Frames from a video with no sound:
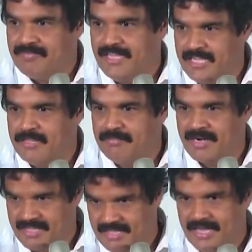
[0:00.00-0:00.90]
எங்கேயாவது
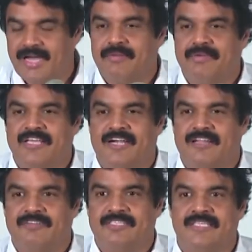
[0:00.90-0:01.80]
பணம் இந்தா அப்படிங்கிற
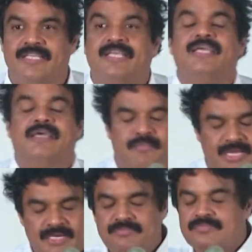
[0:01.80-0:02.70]
அளவுக்கு
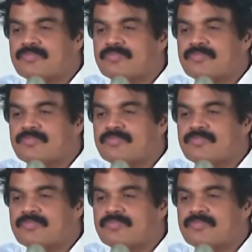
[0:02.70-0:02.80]
மேலும்